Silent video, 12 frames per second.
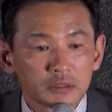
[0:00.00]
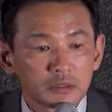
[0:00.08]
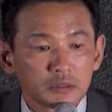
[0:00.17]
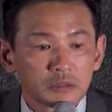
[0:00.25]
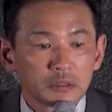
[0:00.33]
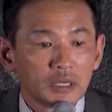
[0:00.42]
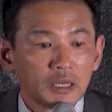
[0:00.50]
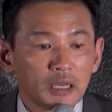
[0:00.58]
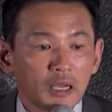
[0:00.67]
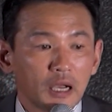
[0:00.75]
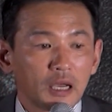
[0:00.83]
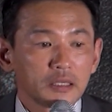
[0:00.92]
그
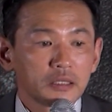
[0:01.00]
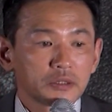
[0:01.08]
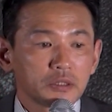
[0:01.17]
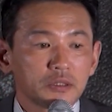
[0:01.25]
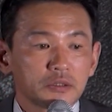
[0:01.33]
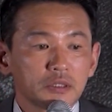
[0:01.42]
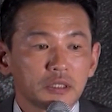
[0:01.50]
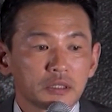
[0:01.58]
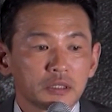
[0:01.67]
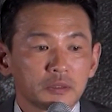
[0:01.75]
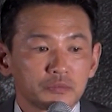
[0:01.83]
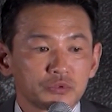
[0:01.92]
안에
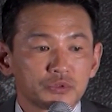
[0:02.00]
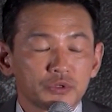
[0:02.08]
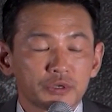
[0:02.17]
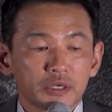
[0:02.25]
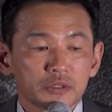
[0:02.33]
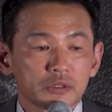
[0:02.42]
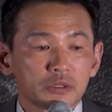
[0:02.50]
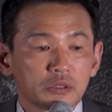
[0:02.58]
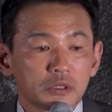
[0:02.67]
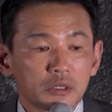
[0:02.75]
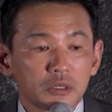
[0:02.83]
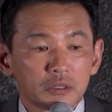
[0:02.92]
철저하게 분석해서
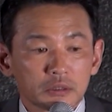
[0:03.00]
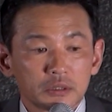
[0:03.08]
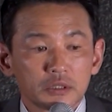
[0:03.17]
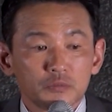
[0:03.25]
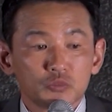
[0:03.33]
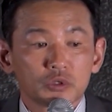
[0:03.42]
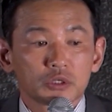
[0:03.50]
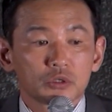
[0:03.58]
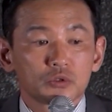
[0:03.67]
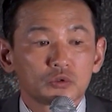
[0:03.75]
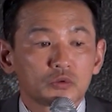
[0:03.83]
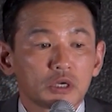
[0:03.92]
그 인물의
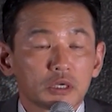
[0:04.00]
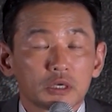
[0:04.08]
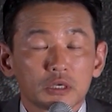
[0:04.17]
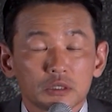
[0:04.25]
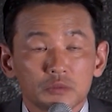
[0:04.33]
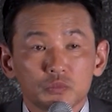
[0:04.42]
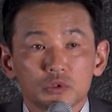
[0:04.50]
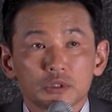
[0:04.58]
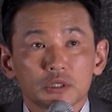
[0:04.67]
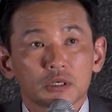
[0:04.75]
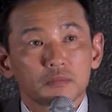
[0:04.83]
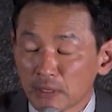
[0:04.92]
전두광이라는 인물을
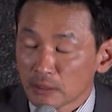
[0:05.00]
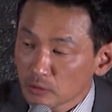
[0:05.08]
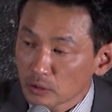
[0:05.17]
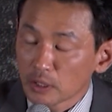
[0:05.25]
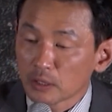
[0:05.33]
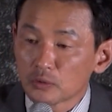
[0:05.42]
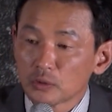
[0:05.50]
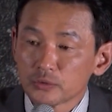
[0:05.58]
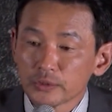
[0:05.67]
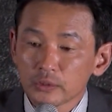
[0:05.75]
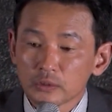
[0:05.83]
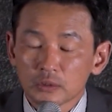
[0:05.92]
제가 만들어낸
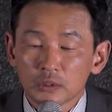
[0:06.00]
거고요.